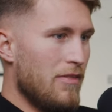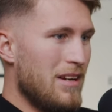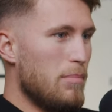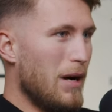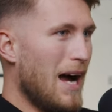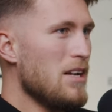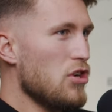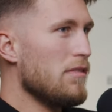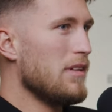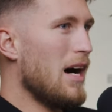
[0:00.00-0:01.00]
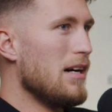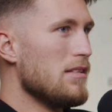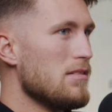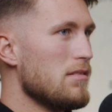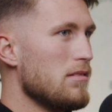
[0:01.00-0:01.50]
wenn die Bereitschaft da
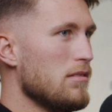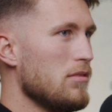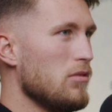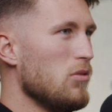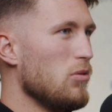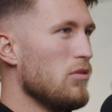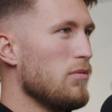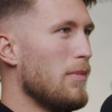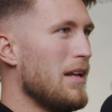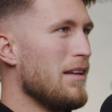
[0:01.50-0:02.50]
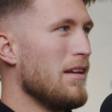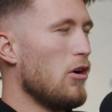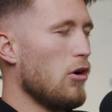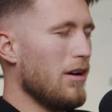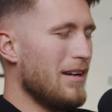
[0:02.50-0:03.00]
ist und man
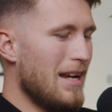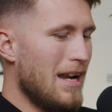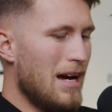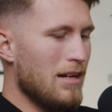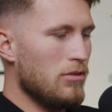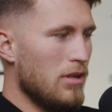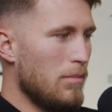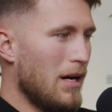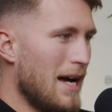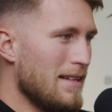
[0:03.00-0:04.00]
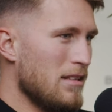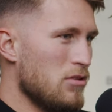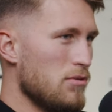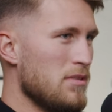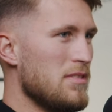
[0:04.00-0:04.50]
auch in der Lage oder bereit
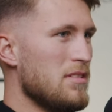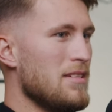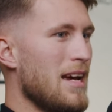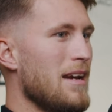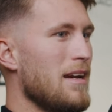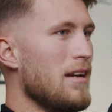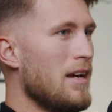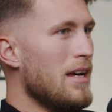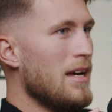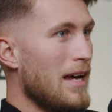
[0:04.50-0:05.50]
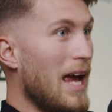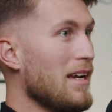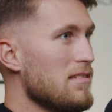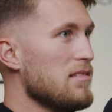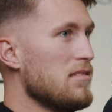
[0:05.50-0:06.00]
dazu ist, sich seinen
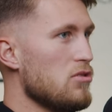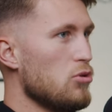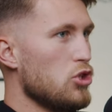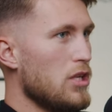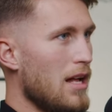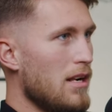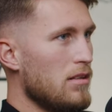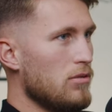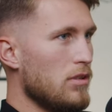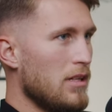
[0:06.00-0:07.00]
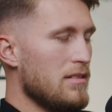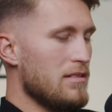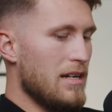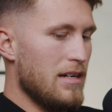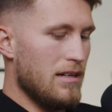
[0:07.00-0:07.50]
Ängsten zu stellen oder
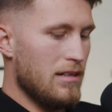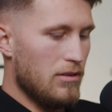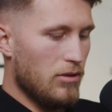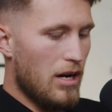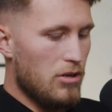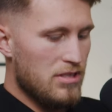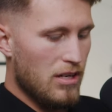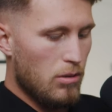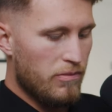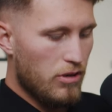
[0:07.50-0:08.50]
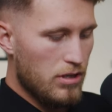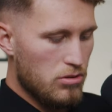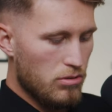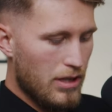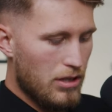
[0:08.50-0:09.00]
seiner oder aus der
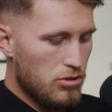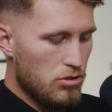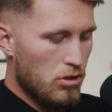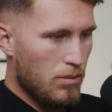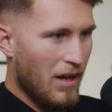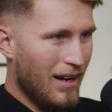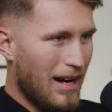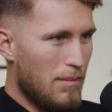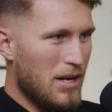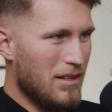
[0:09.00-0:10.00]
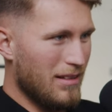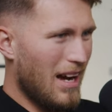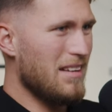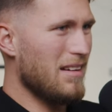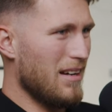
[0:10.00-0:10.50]
Komfortzone rauszukommen, dann kann man in
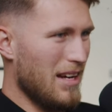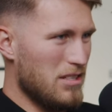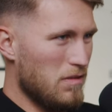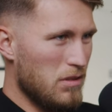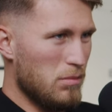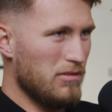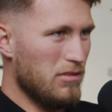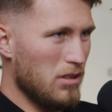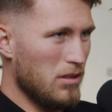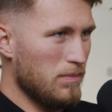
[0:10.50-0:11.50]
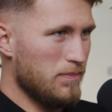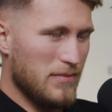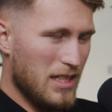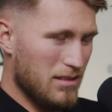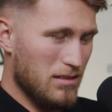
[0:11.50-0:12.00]
drei Tagen echt viel bewirken.
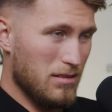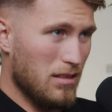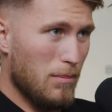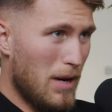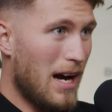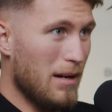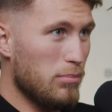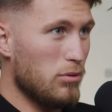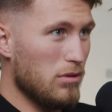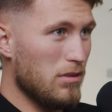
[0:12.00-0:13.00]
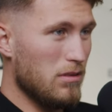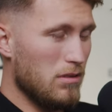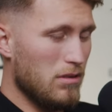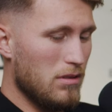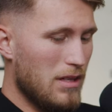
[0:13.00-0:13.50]
Das ist mal ein Punkt,
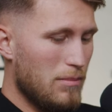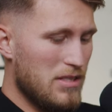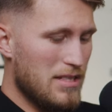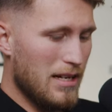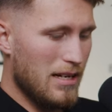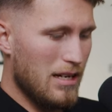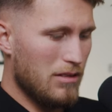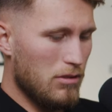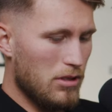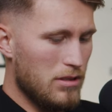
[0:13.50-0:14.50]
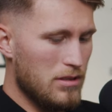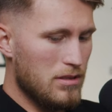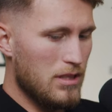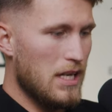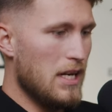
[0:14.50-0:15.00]
äh, der mir sehr klar geworden
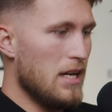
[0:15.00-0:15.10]
ist.